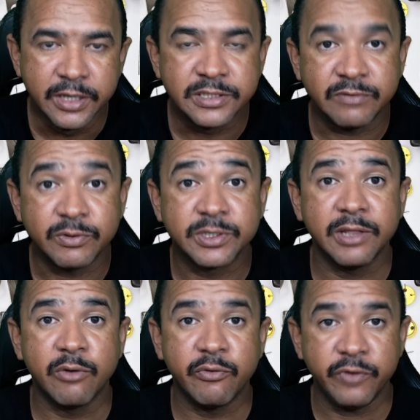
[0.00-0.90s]
Se você
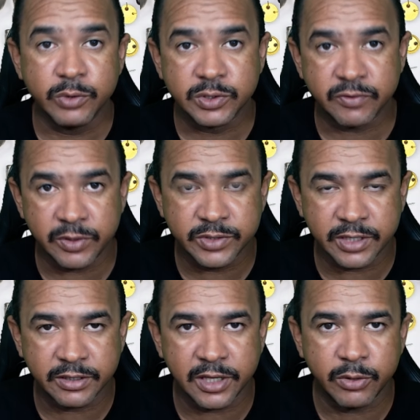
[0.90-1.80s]
não viu os vídeos
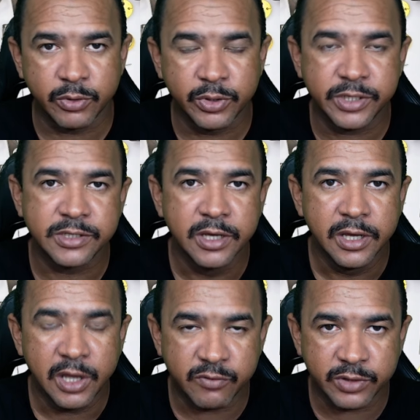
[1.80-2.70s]
anteriores,
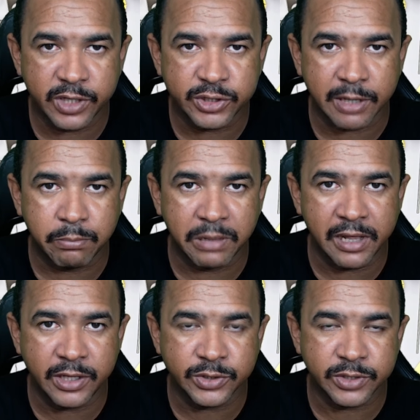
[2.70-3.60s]
eu vou deixar a
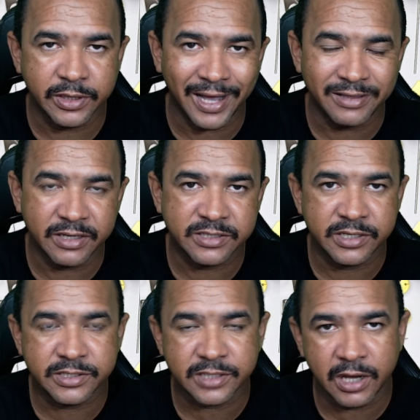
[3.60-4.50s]
playlist na
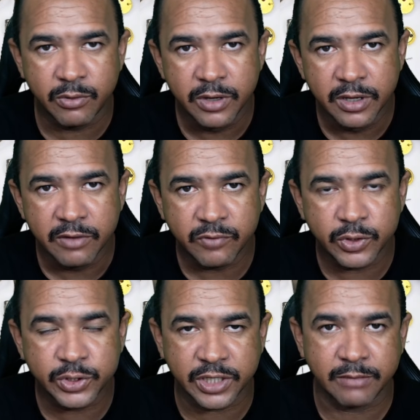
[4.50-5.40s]
descrição, vou
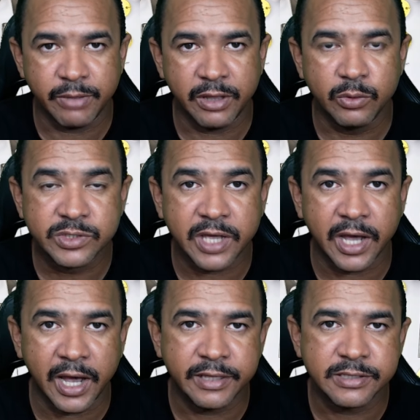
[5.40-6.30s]
deixar também nos
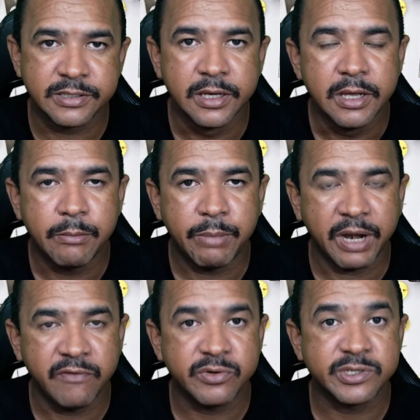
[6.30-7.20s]
cards para
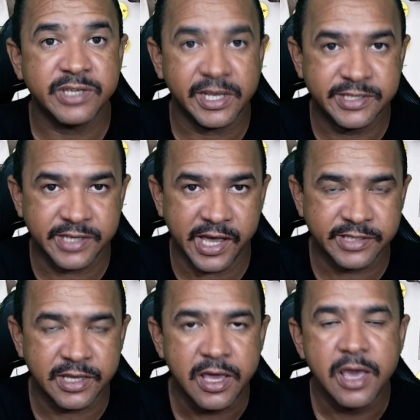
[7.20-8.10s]
que você
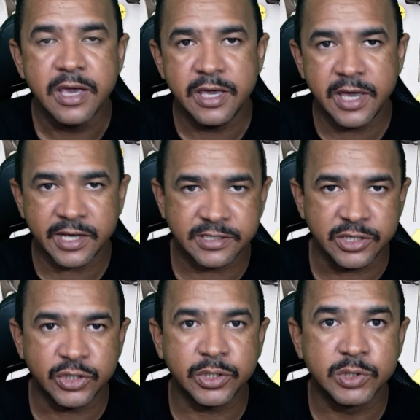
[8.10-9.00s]
acesse e
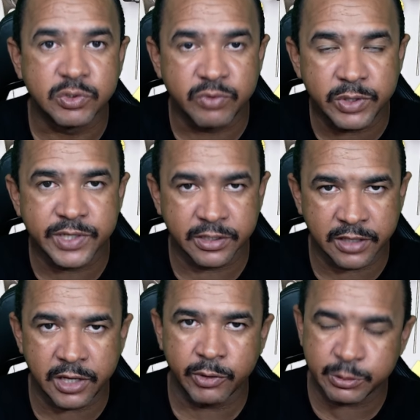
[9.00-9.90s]
assista os vídeos
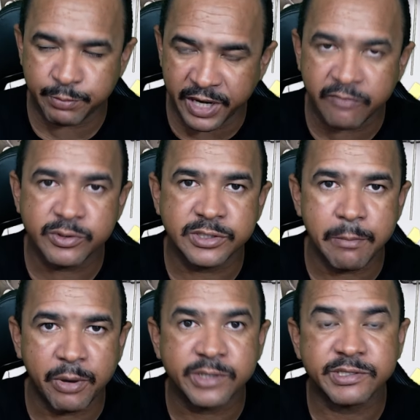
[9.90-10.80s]
anteriores para que você
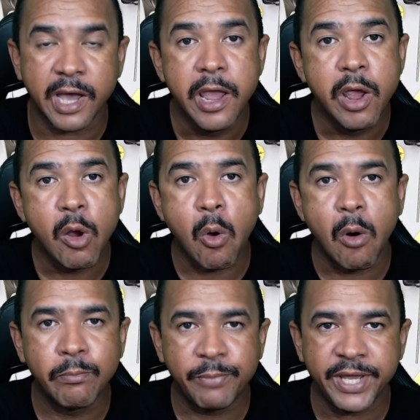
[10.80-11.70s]
possa
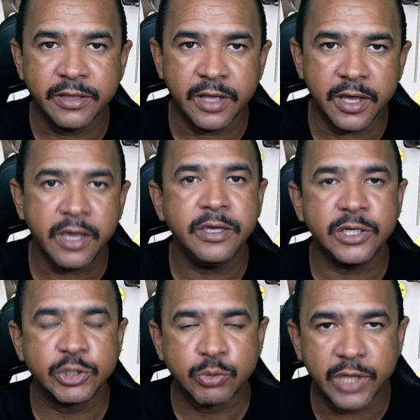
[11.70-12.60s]
compreender e
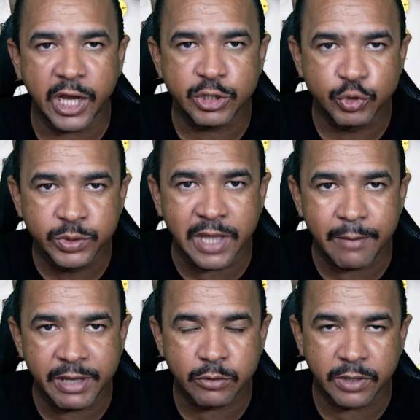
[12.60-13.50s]
estudar
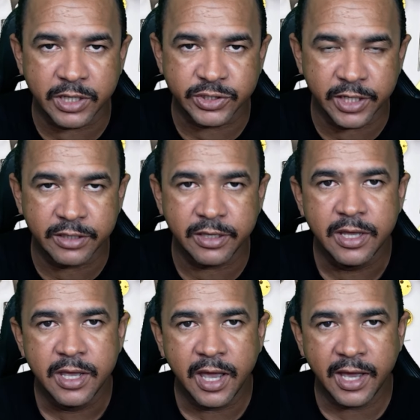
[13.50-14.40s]
juntamente com a gente
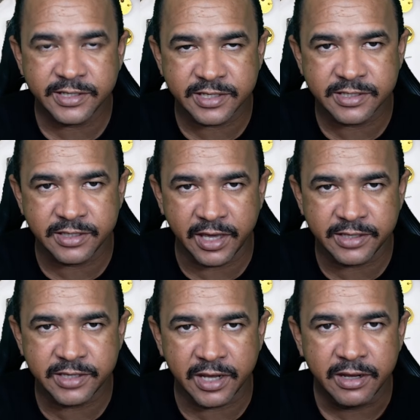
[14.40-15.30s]
essa
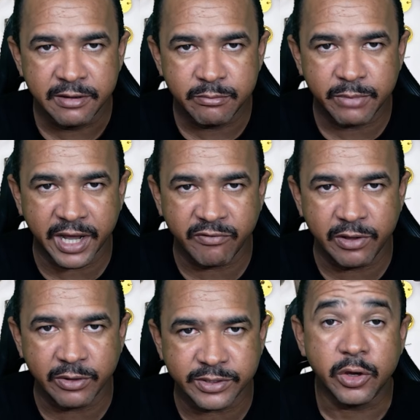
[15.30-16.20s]
ciência
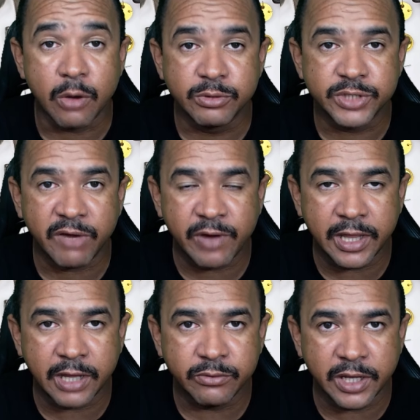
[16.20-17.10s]
maravilhosa. E como já
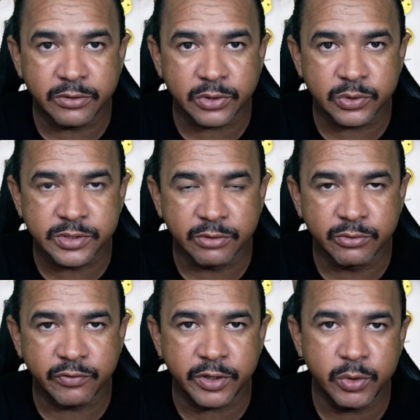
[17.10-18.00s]
falado na introdução
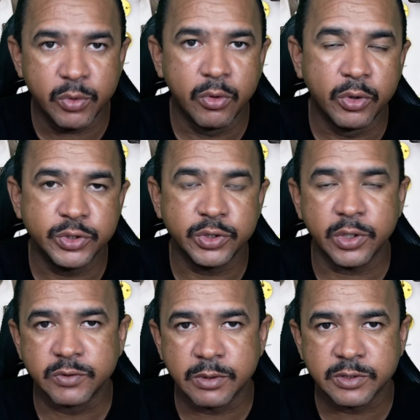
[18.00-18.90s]
do vídeo, hoje
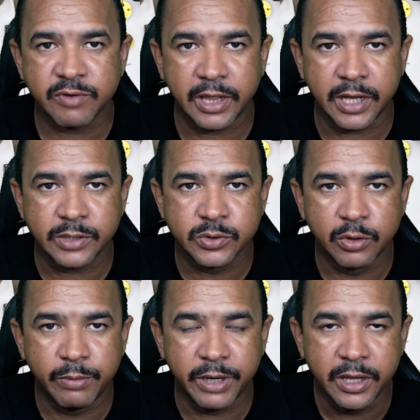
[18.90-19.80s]
nós vamos falar
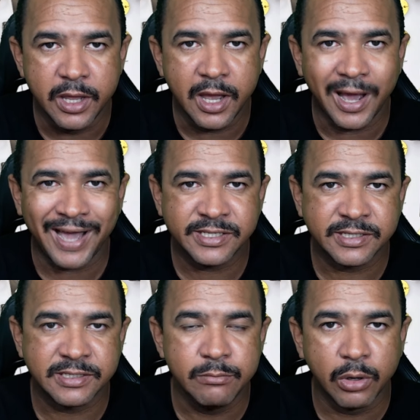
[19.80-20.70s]
sobre as
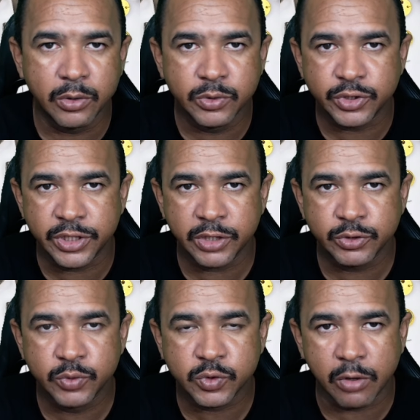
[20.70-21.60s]

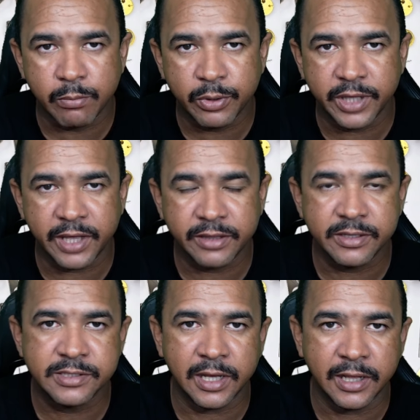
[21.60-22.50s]
simbologias dos
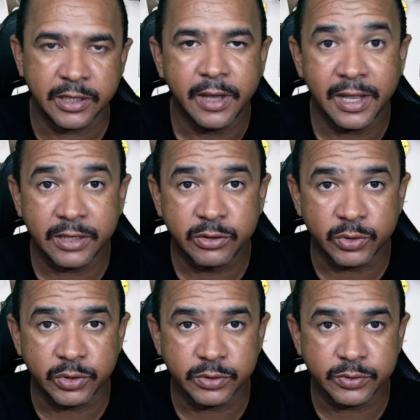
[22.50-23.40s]
componentes ele
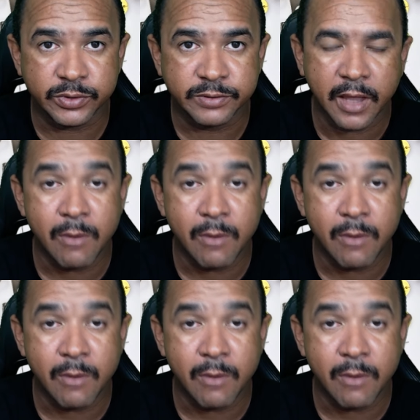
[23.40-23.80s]
eletrônicos.